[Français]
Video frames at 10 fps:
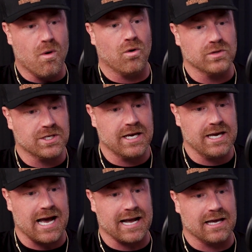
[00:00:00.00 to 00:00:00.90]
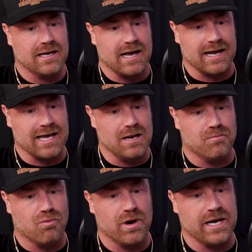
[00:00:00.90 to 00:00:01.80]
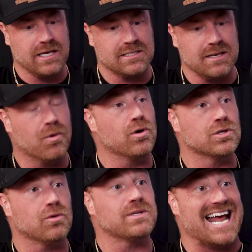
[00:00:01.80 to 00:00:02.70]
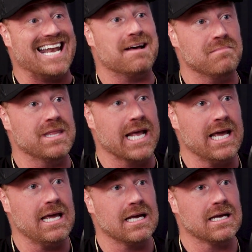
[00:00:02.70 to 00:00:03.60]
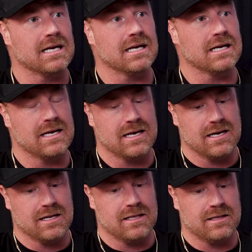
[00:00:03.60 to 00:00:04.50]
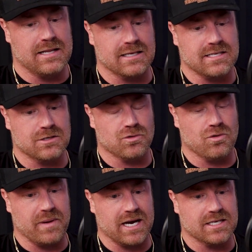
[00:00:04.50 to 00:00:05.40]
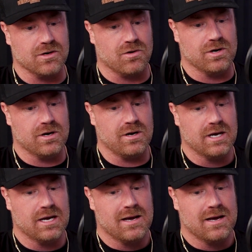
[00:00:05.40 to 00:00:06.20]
montrer à, quel point c'est pas eux autres qui allaient l'amener dans sa zone d'opération-là.